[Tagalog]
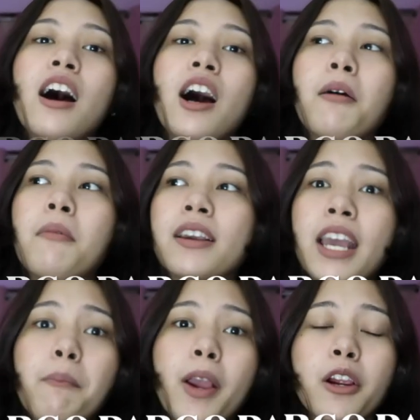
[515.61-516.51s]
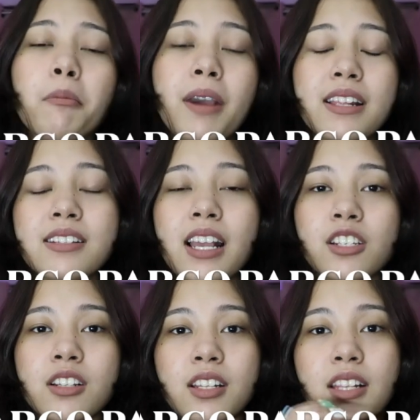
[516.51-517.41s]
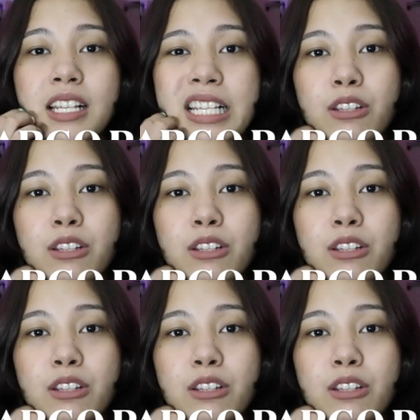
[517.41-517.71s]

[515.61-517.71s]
Um, again, merong men's section sa Daisy.